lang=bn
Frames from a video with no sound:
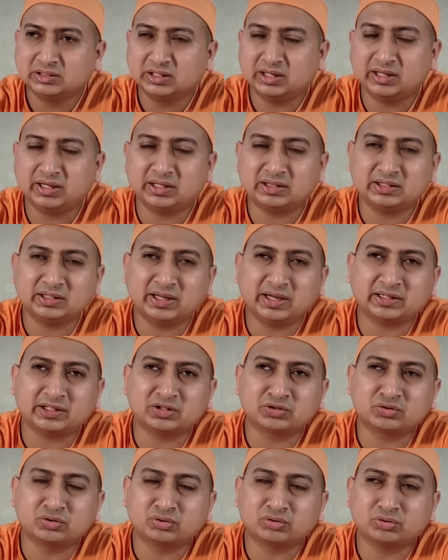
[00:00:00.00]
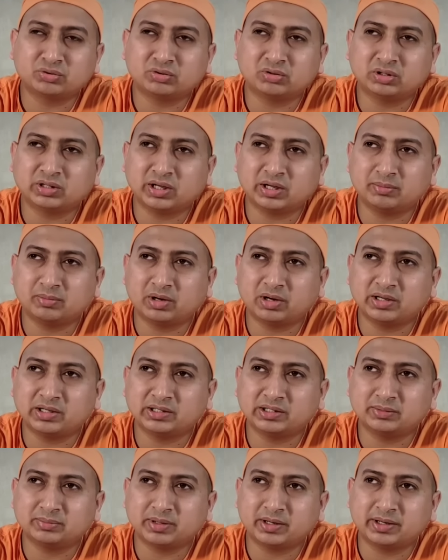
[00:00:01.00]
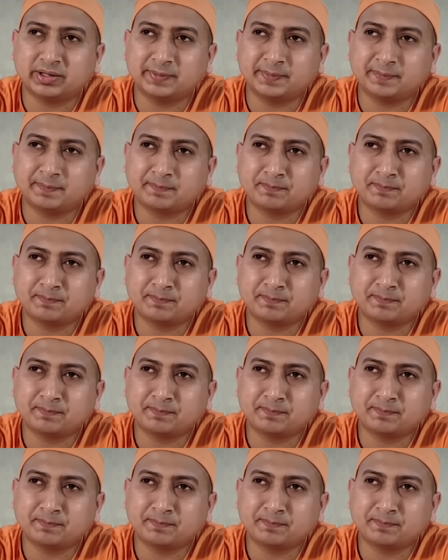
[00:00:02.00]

এই ক্ষেত্রে একটা ছোট্ট কথাই বলা যেতে পারে